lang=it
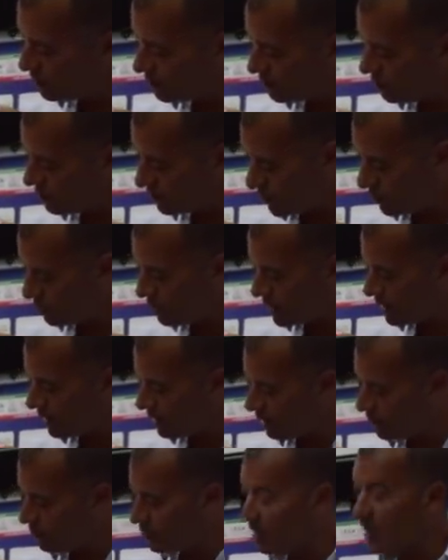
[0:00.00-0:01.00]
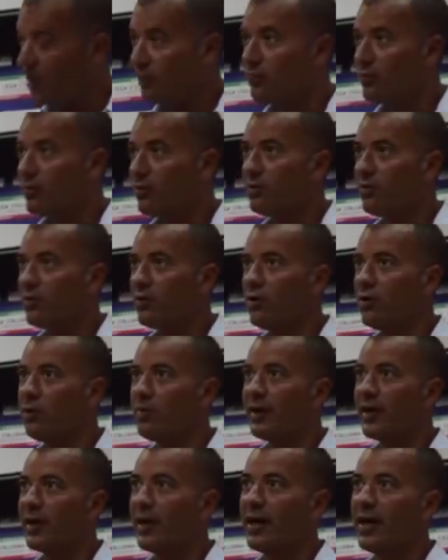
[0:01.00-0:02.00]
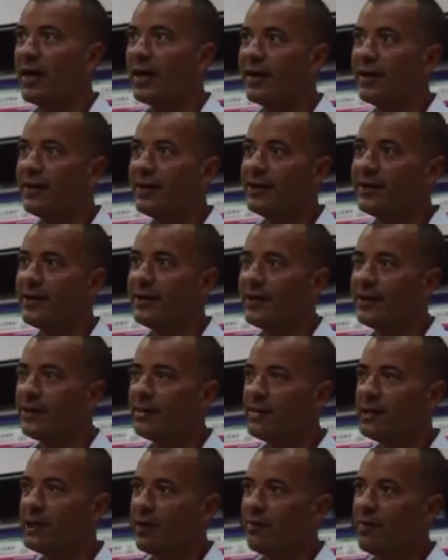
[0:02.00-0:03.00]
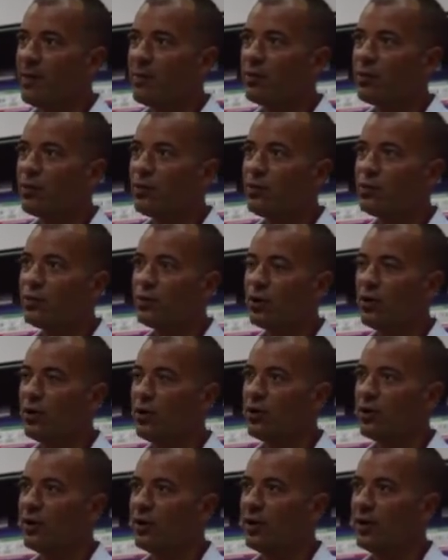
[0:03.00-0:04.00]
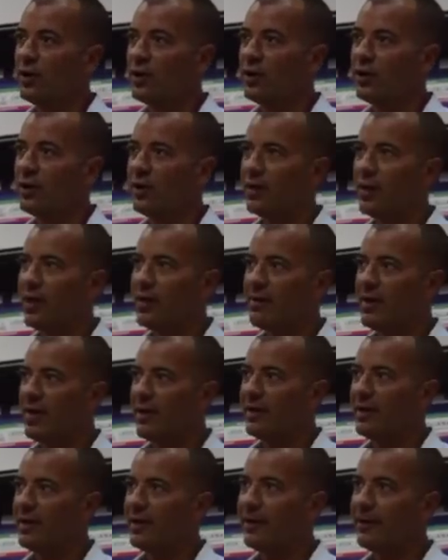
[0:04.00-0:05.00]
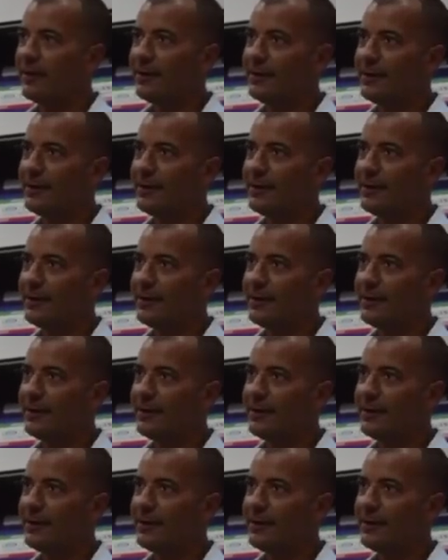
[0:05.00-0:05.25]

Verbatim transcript: mm, una delle novità di cui vi volevo parlare quindi abbiamo chiuso il, la maglia